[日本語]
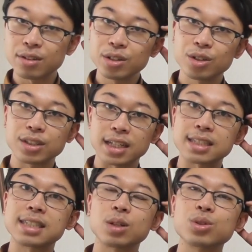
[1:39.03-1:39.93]
うような
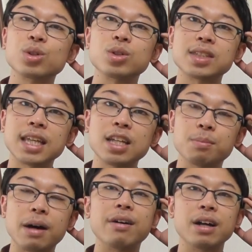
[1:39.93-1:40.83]
仕事をしている
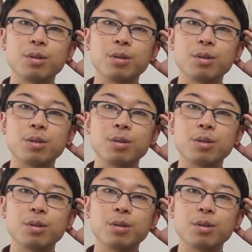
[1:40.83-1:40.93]
場合